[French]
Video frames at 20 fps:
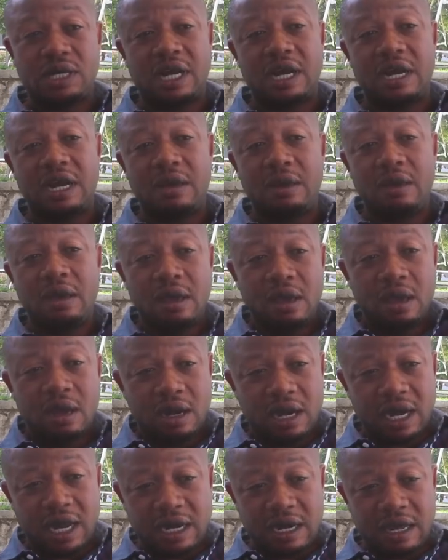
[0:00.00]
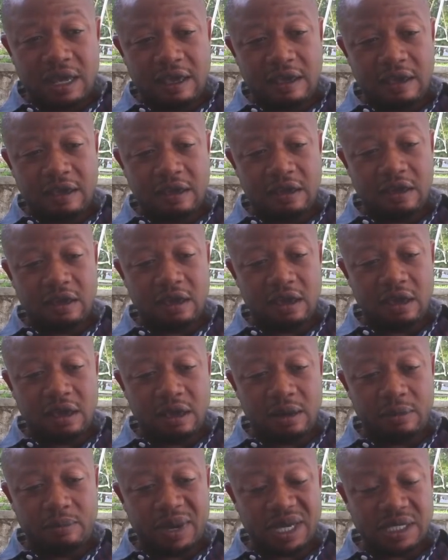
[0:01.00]
l'année
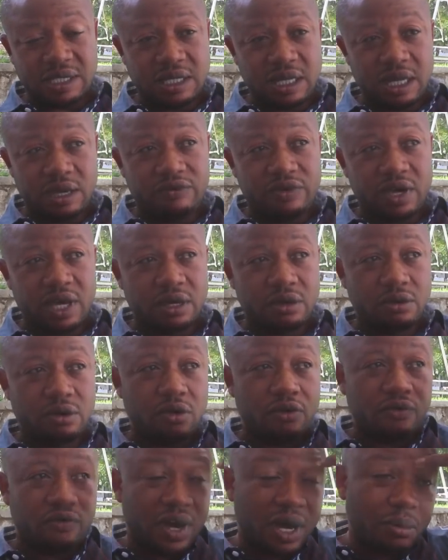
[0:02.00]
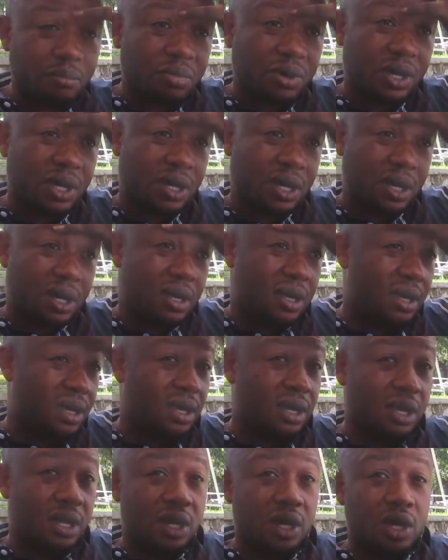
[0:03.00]
euh, passée, vers novembre,
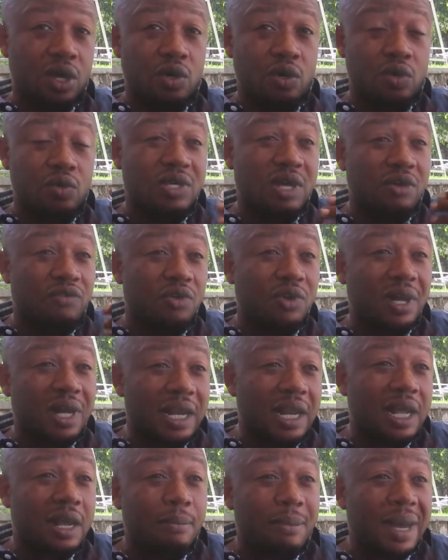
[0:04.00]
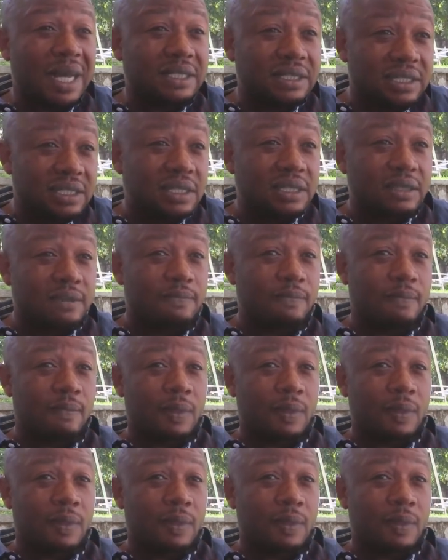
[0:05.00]
nous avons clairement dit